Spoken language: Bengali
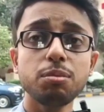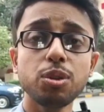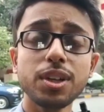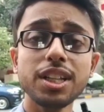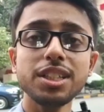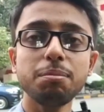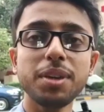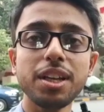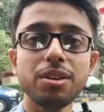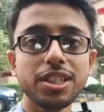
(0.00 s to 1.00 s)
টোটাল যে
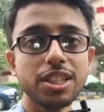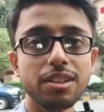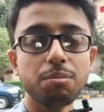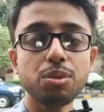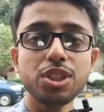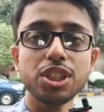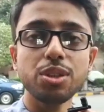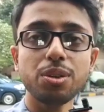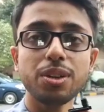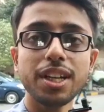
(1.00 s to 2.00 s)
বিল হয়েছিল পঁচিশ
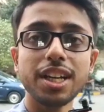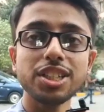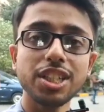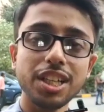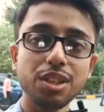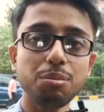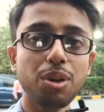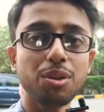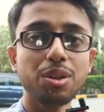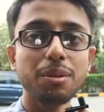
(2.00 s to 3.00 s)
লক্ষ টাকা সেটি কিন্তু
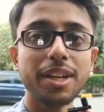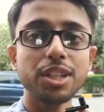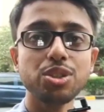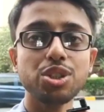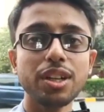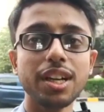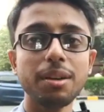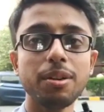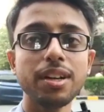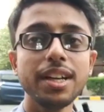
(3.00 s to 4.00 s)
বহন করবে রাজ্য সরকার
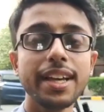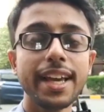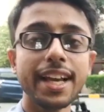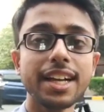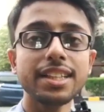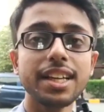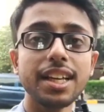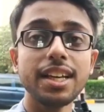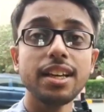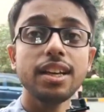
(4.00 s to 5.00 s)
এবং এখান থেকে